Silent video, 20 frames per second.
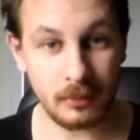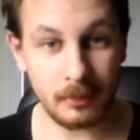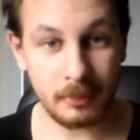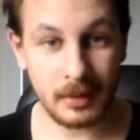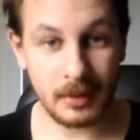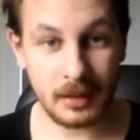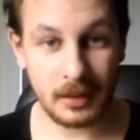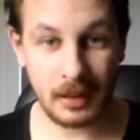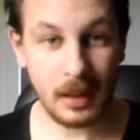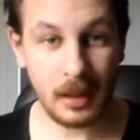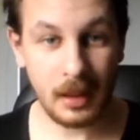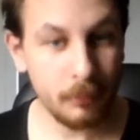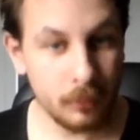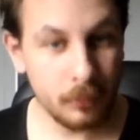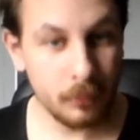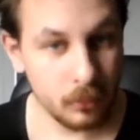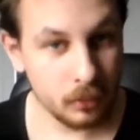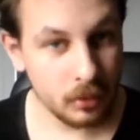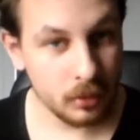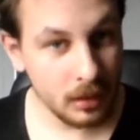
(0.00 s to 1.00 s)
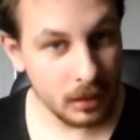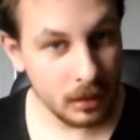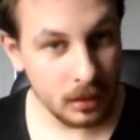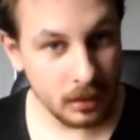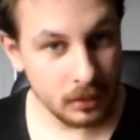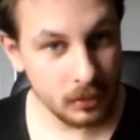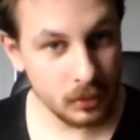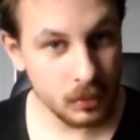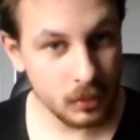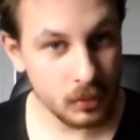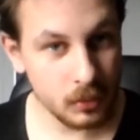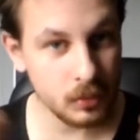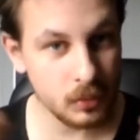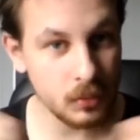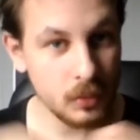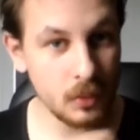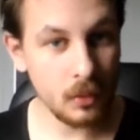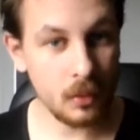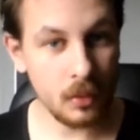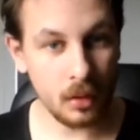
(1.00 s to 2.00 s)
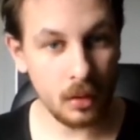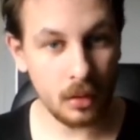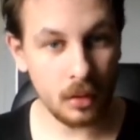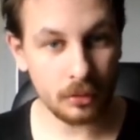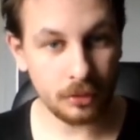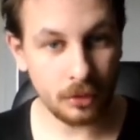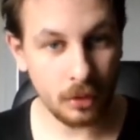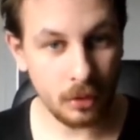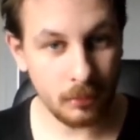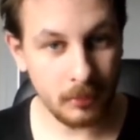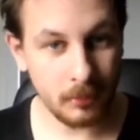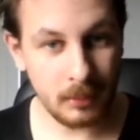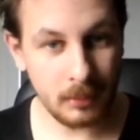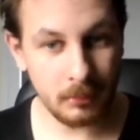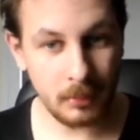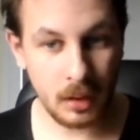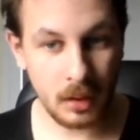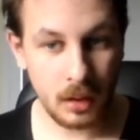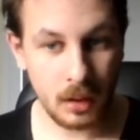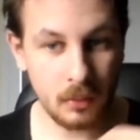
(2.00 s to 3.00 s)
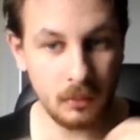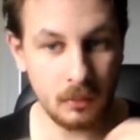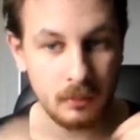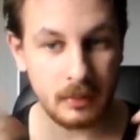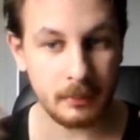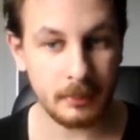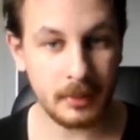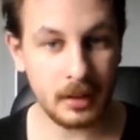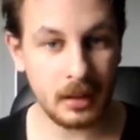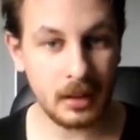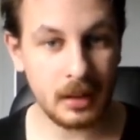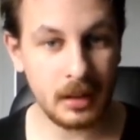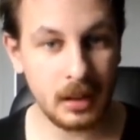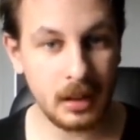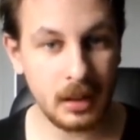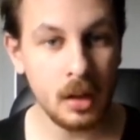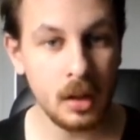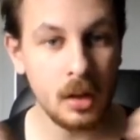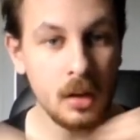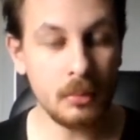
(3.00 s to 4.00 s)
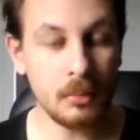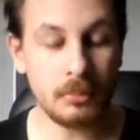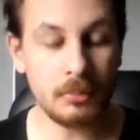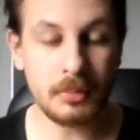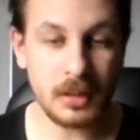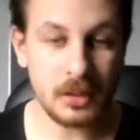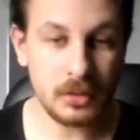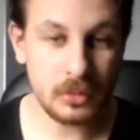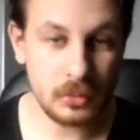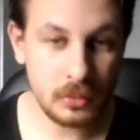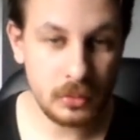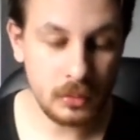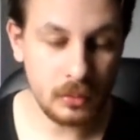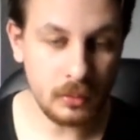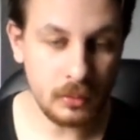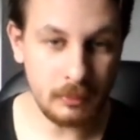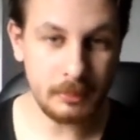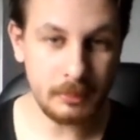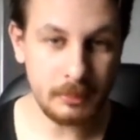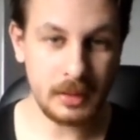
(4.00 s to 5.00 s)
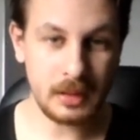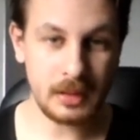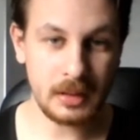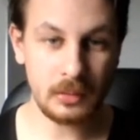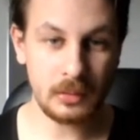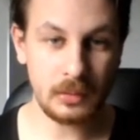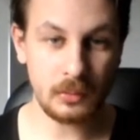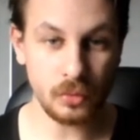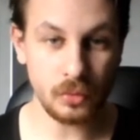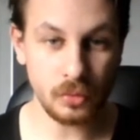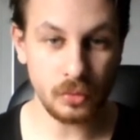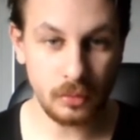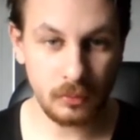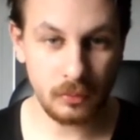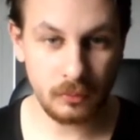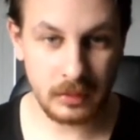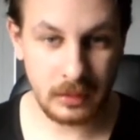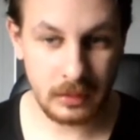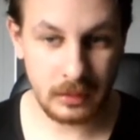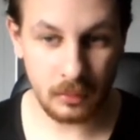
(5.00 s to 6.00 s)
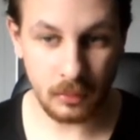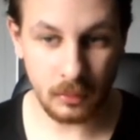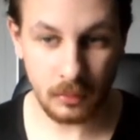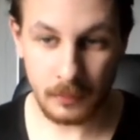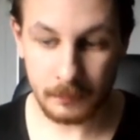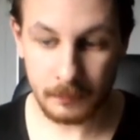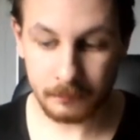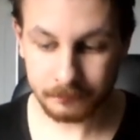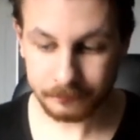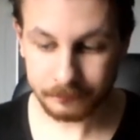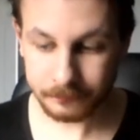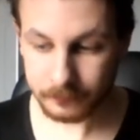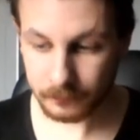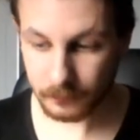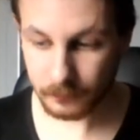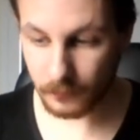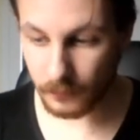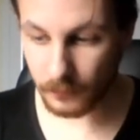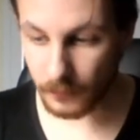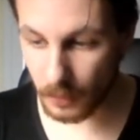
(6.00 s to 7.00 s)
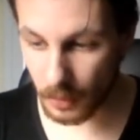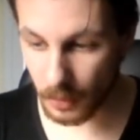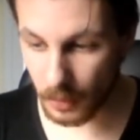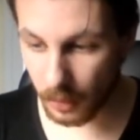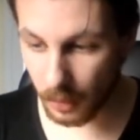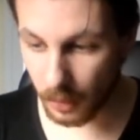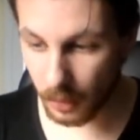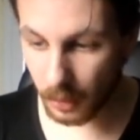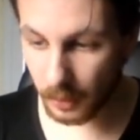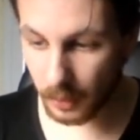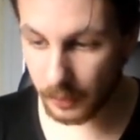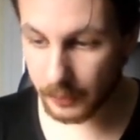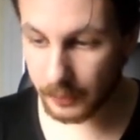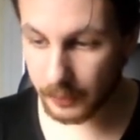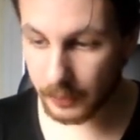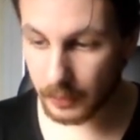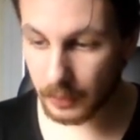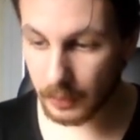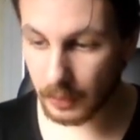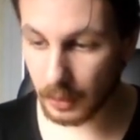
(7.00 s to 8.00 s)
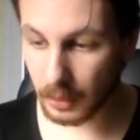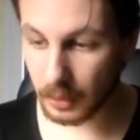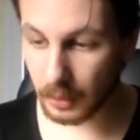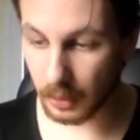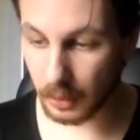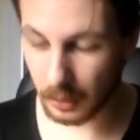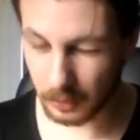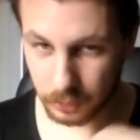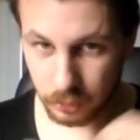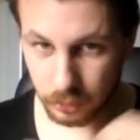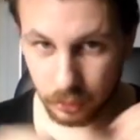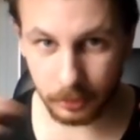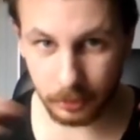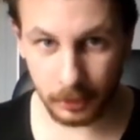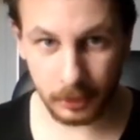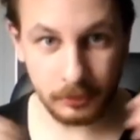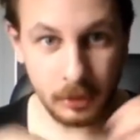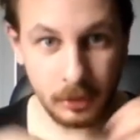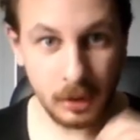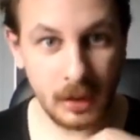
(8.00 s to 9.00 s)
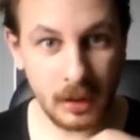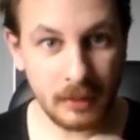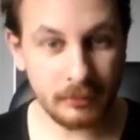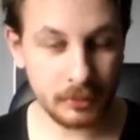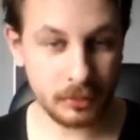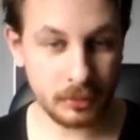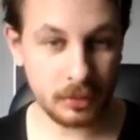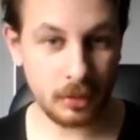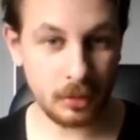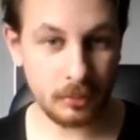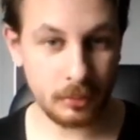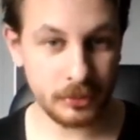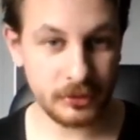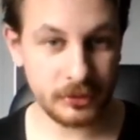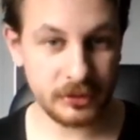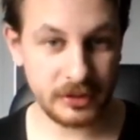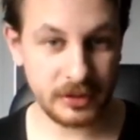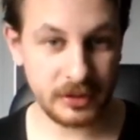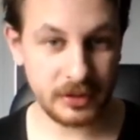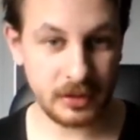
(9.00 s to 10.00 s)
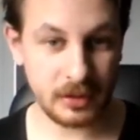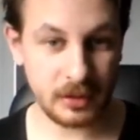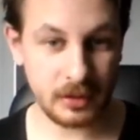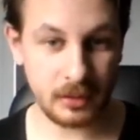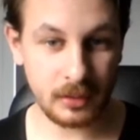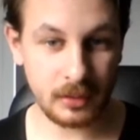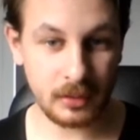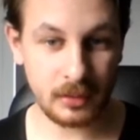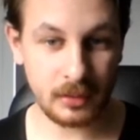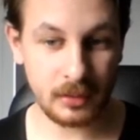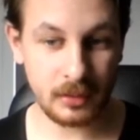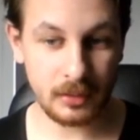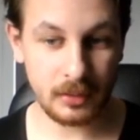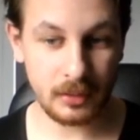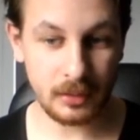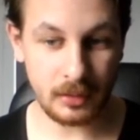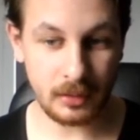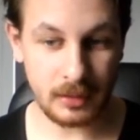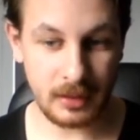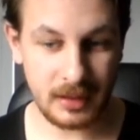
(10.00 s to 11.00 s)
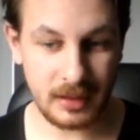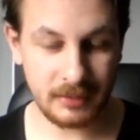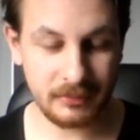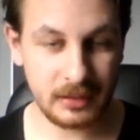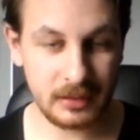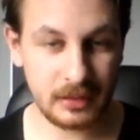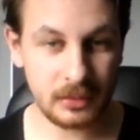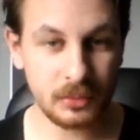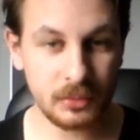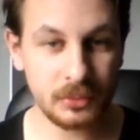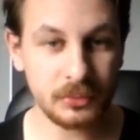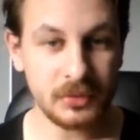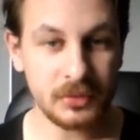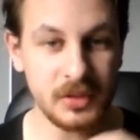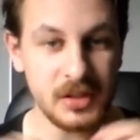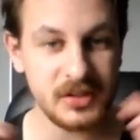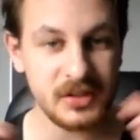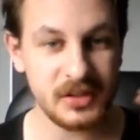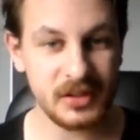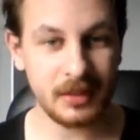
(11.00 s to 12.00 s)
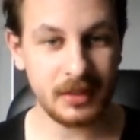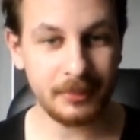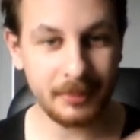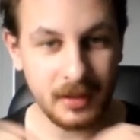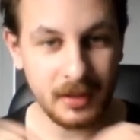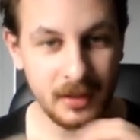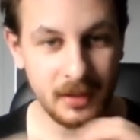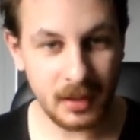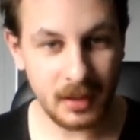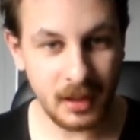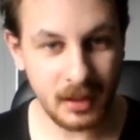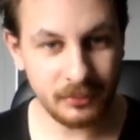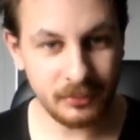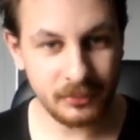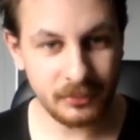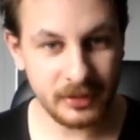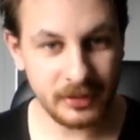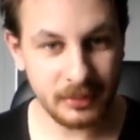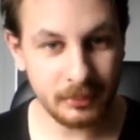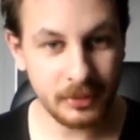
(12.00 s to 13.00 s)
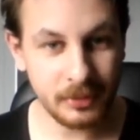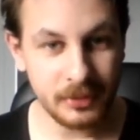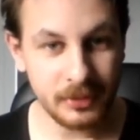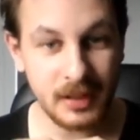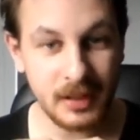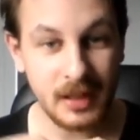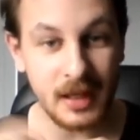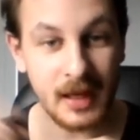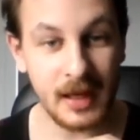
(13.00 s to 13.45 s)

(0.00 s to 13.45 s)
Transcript: va parler un peu des réseaux sociaux en tant que même et on va parler, bien sûr, on va parler de jeux vidéo. Euh, alors, tout bonnement, avant de commencer euh, la vidéo, n'hésitez pas à vous abonner,